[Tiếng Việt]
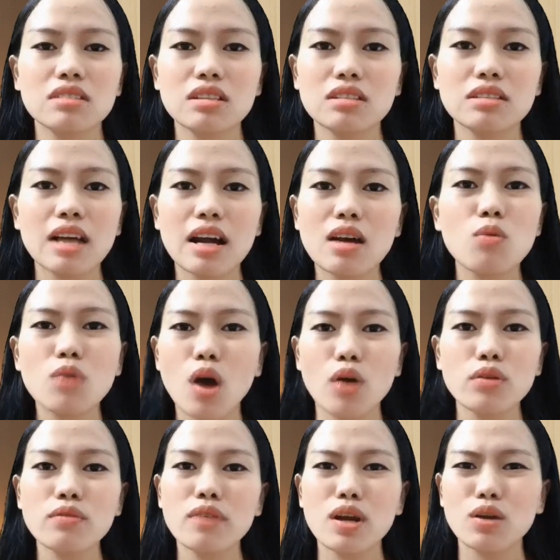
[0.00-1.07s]
thực ra cái câu
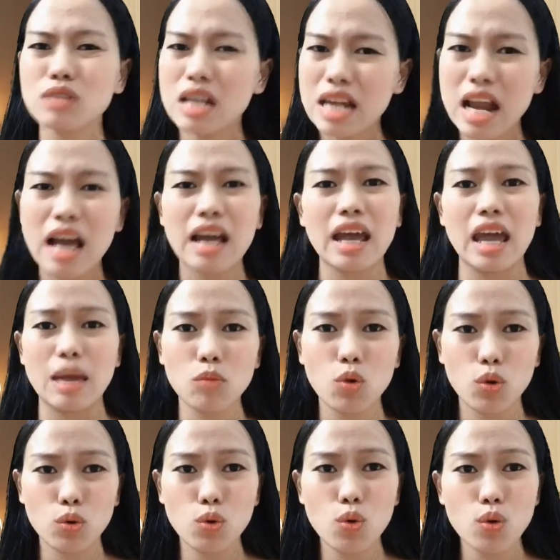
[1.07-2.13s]
nói như vậy nó rất là kém
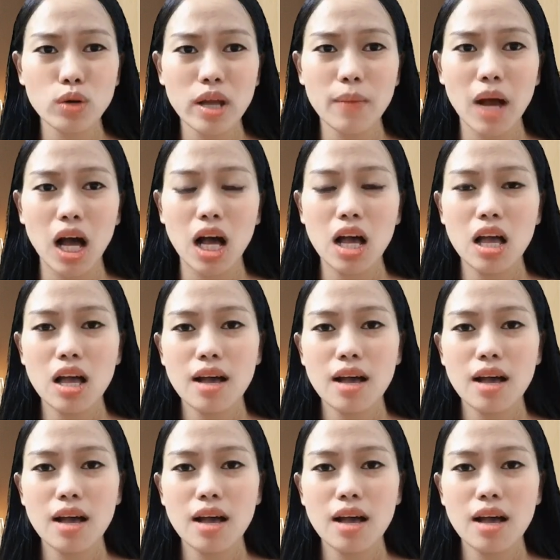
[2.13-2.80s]
cuốn hút em ạ à.